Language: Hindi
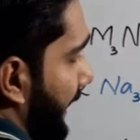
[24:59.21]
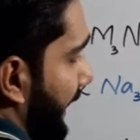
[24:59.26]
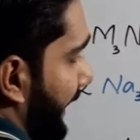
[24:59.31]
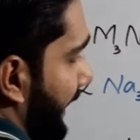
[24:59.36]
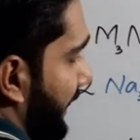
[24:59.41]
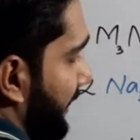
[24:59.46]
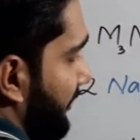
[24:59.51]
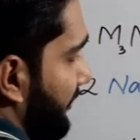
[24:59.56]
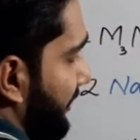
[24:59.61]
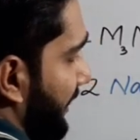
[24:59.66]

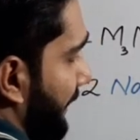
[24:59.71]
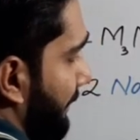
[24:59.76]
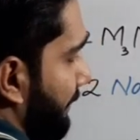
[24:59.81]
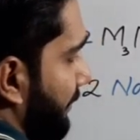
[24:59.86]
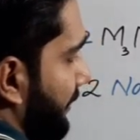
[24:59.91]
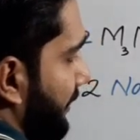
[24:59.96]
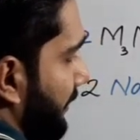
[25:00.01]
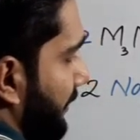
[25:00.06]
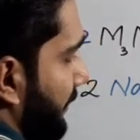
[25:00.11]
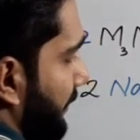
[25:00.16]

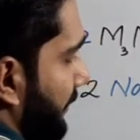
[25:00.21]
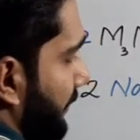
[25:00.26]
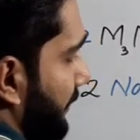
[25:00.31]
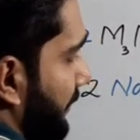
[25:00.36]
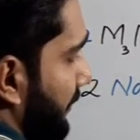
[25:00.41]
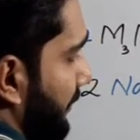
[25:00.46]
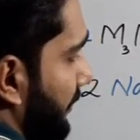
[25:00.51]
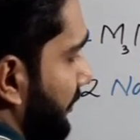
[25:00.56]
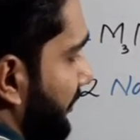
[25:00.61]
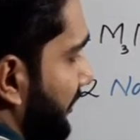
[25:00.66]
एक्सेप्ट
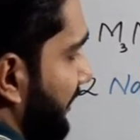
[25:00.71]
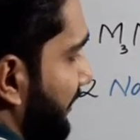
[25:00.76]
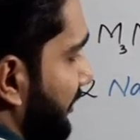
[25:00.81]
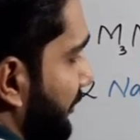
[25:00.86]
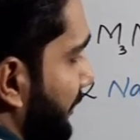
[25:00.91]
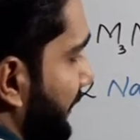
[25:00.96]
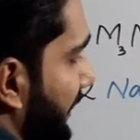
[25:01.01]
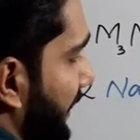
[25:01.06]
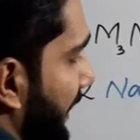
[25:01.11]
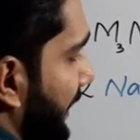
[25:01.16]
सिर्फ
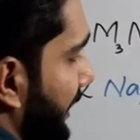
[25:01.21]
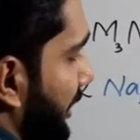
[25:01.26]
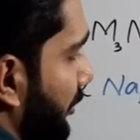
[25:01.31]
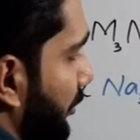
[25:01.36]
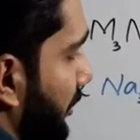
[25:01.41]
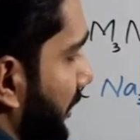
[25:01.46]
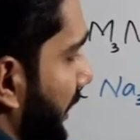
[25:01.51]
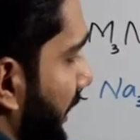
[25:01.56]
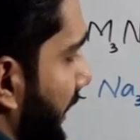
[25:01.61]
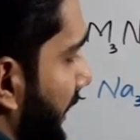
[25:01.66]
इसमें क्या नहीं
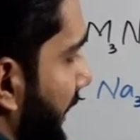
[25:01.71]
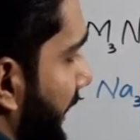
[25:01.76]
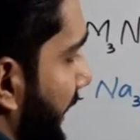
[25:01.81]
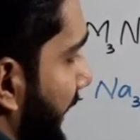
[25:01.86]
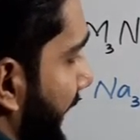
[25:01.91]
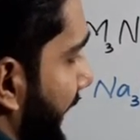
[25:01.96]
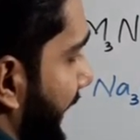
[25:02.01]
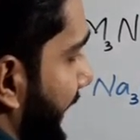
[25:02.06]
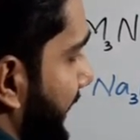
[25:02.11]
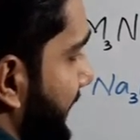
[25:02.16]
होगा
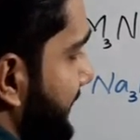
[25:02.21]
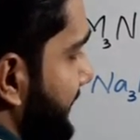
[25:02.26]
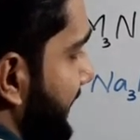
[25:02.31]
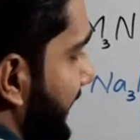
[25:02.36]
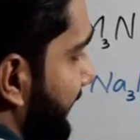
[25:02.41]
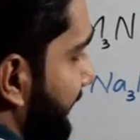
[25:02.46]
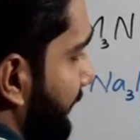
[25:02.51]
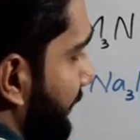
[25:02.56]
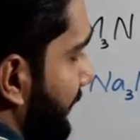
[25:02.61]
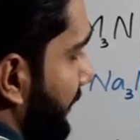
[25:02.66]

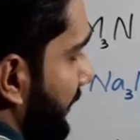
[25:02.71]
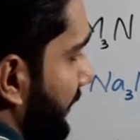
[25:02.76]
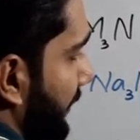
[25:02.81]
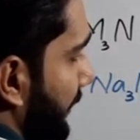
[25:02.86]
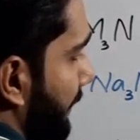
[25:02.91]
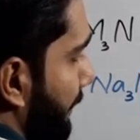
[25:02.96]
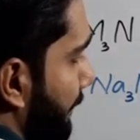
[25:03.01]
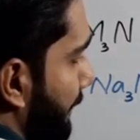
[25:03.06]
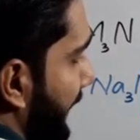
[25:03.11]
एक्सेप्ट